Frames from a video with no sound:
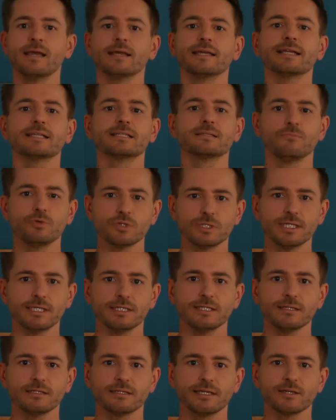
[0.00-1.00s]
Jetzt muss ich
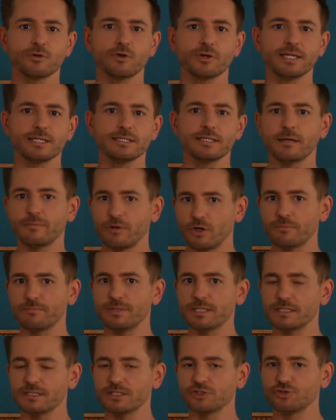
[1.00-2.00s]
den Gregor Gysi aber auch ein
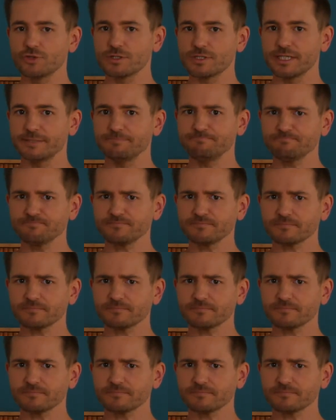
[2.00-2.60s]
bisschen in Schutz nehmen